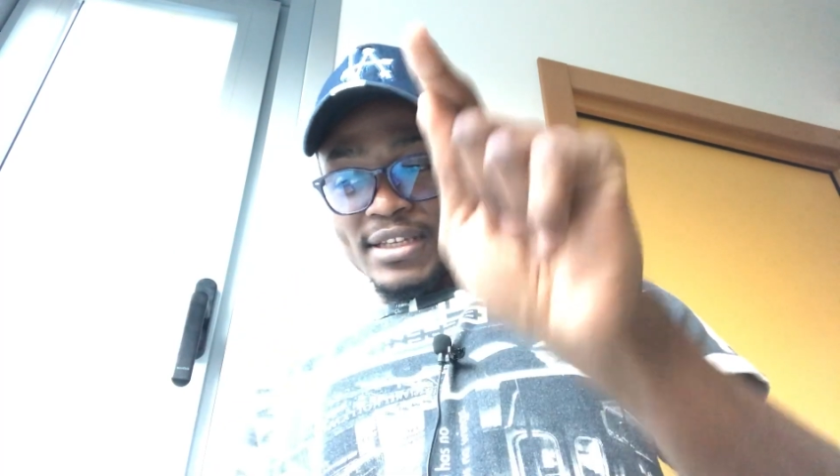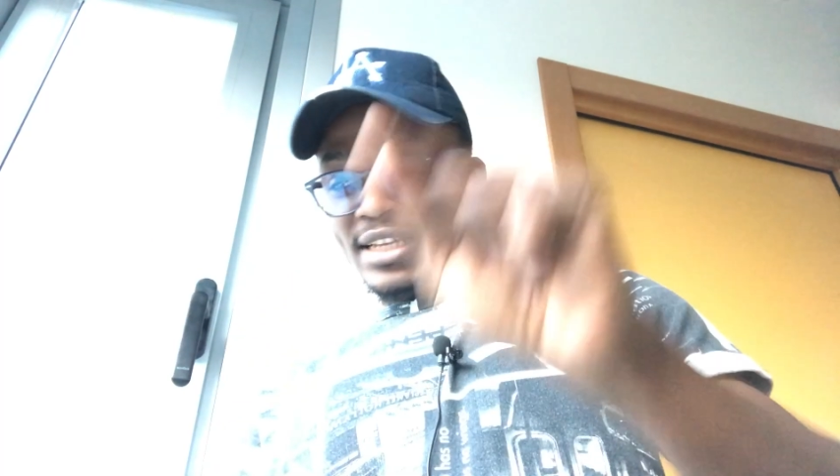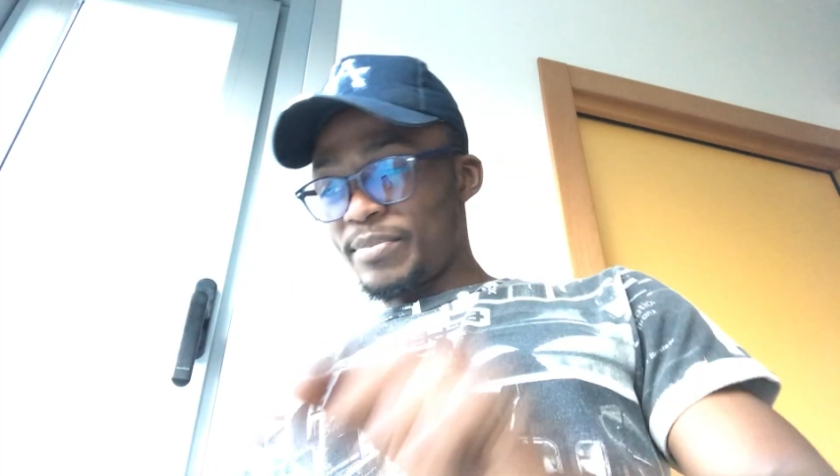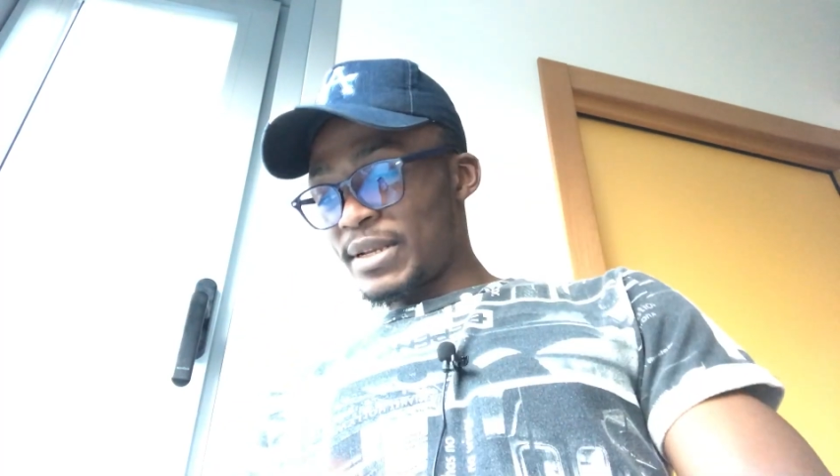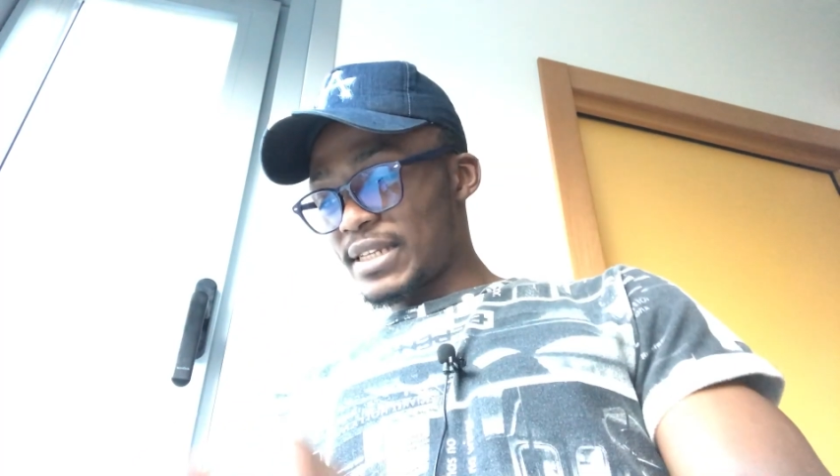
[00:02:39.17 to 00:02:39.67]

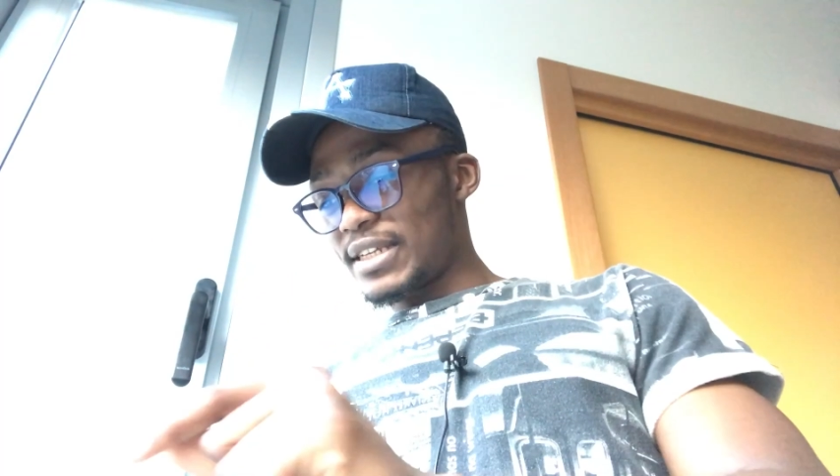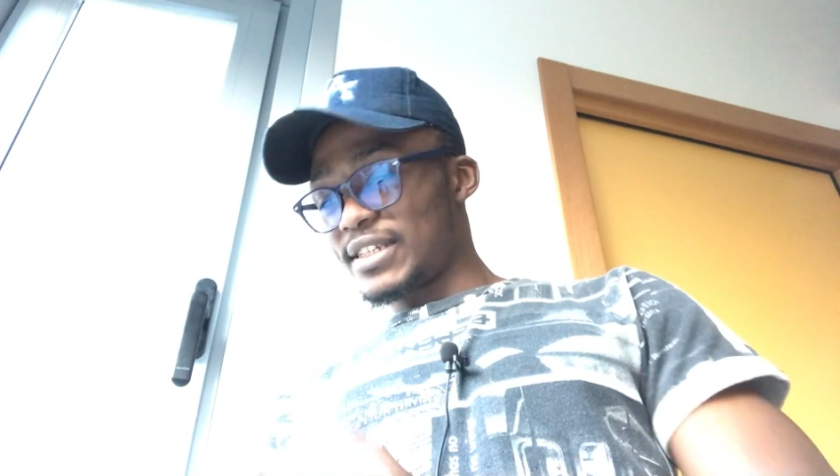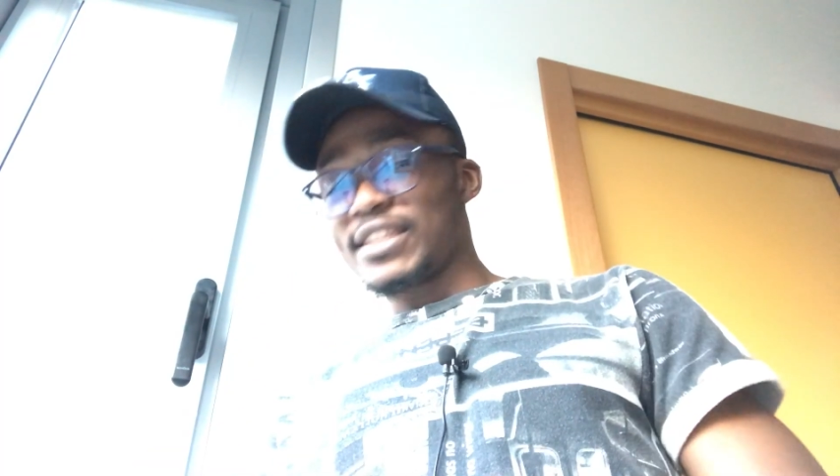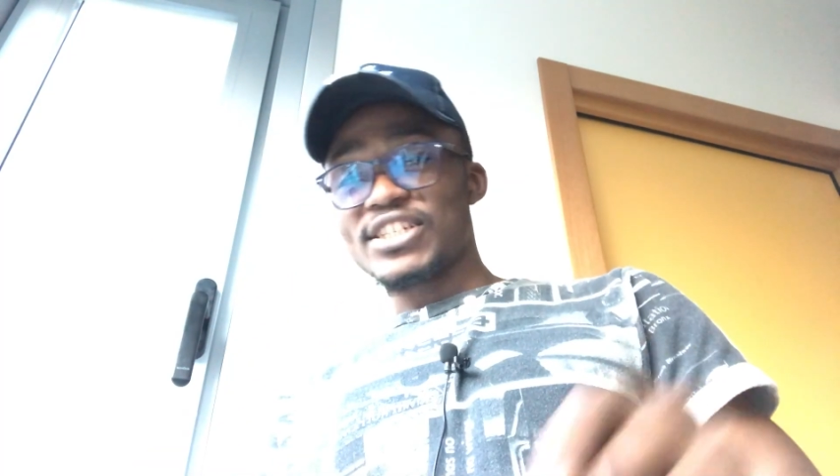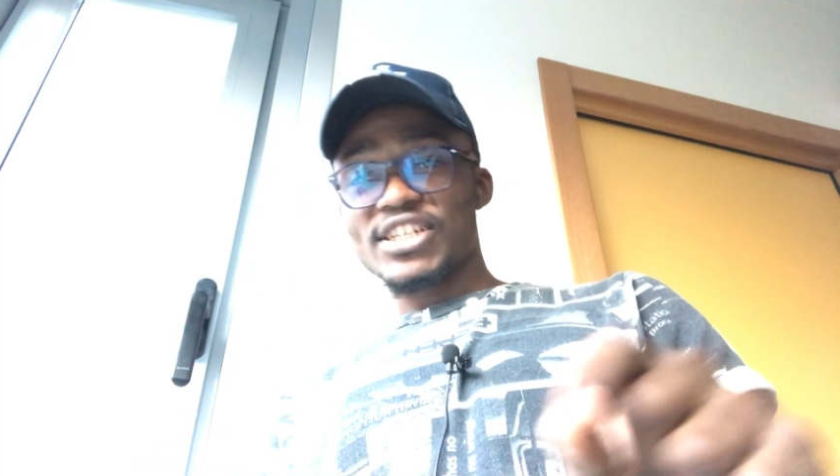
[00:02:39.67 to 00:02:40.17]
Ils appellent ça
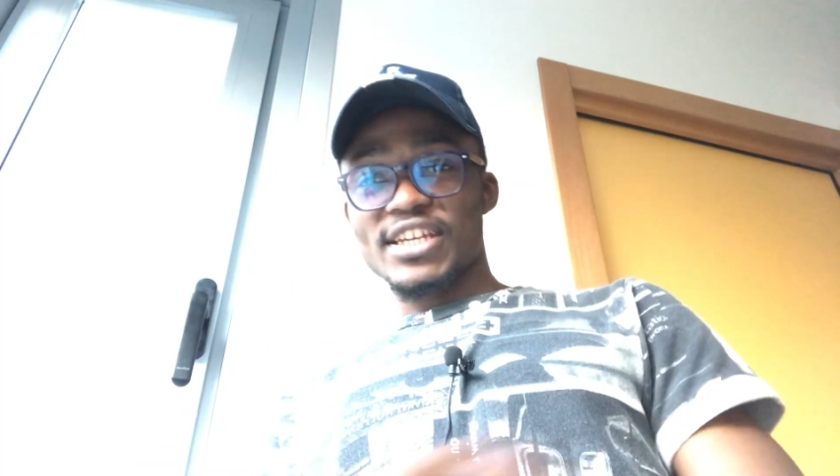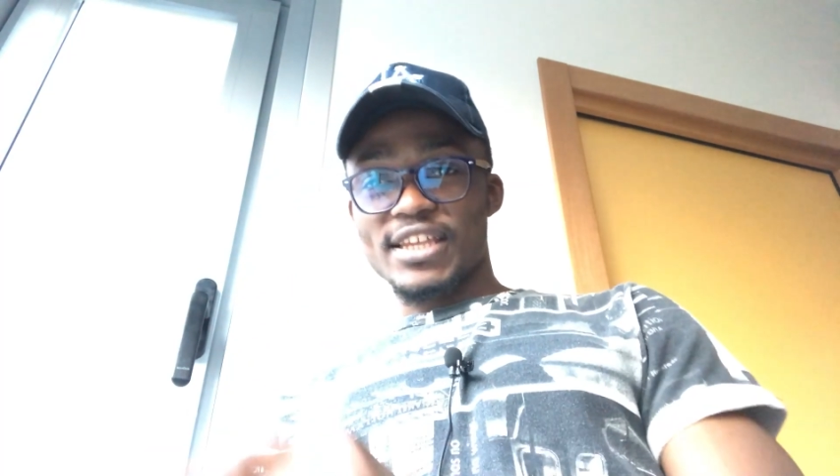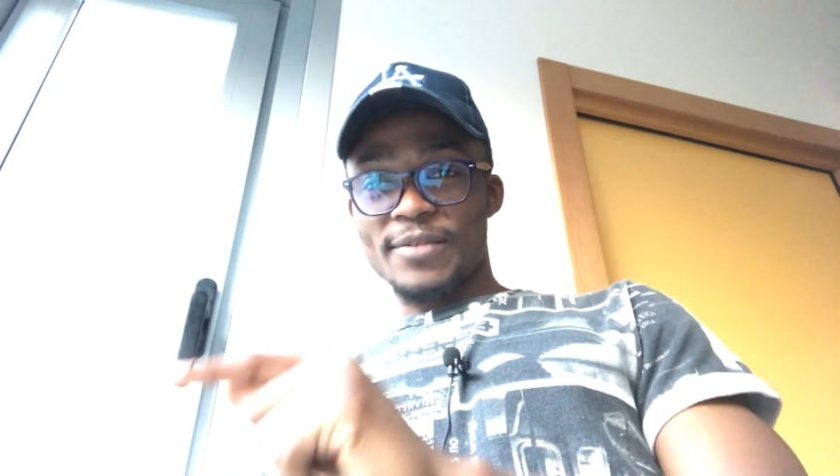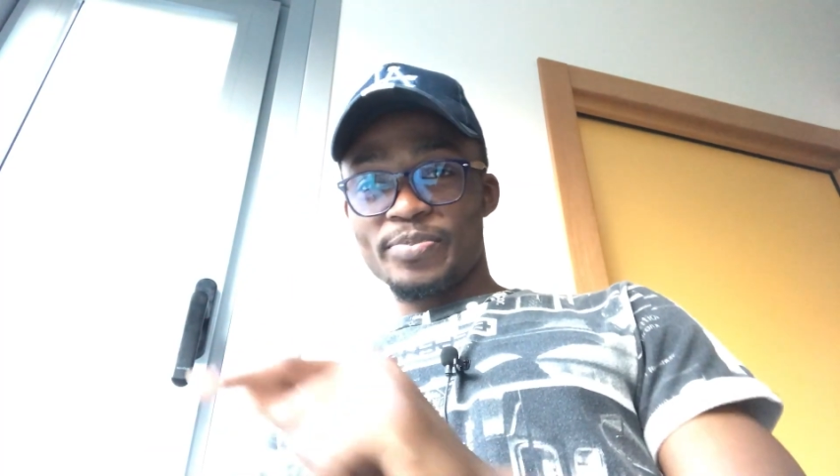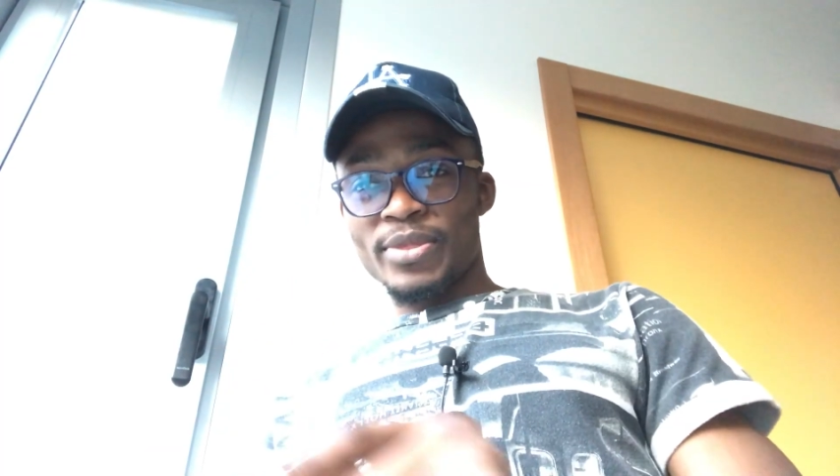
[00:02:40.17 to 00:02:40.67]
ici
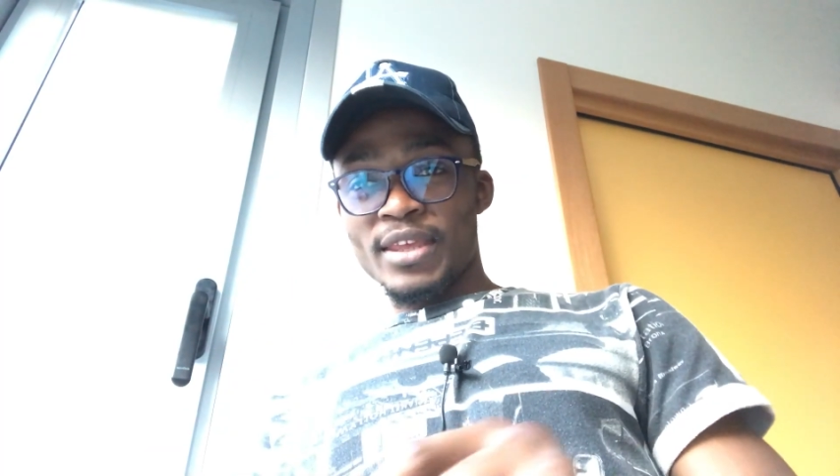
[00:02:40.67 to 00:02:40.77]
déchiqueter.